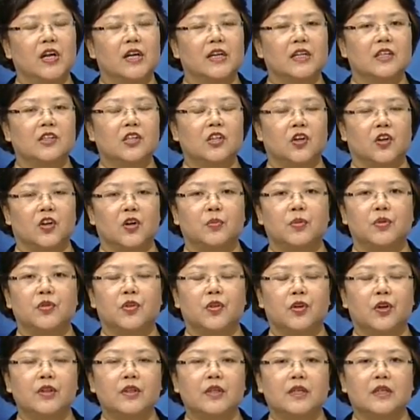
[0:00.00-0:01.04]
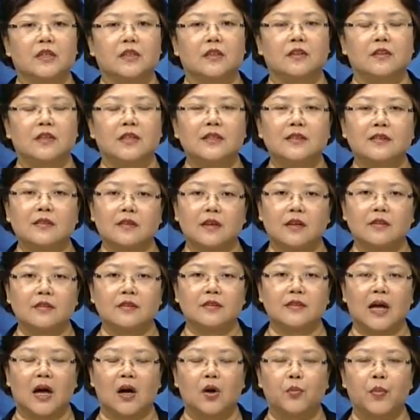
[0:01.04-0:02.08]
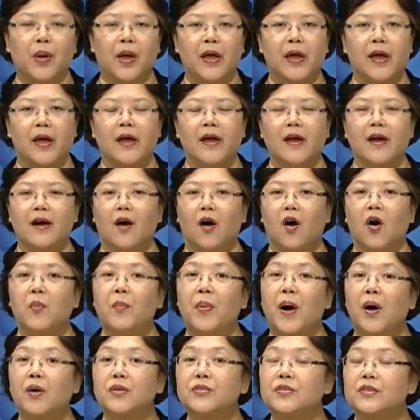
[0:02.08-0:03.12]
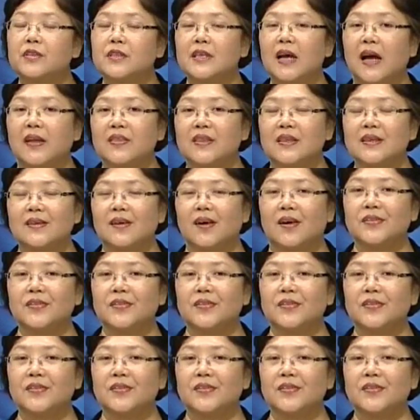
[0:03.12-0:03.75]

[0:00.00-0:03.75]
그래서 여러분들은 그 discuss 다음에 about 쓰지 않는